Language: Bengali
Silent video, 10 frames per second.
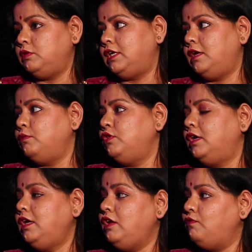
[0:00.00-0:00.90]
সেটার মধ্যে
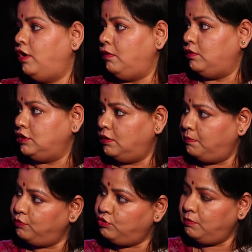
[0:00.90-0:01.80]
ইনভলভ হয়ে যাও
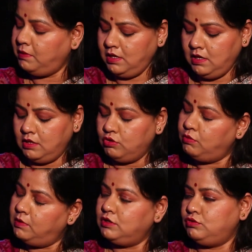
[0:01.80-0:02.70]
প্রথমে
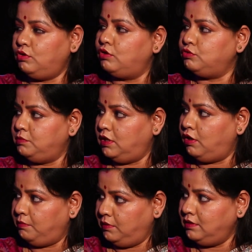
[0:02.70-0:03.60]
তোমার কিছুটা অসুবিধা
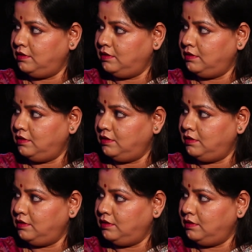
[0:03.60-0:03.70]
হবে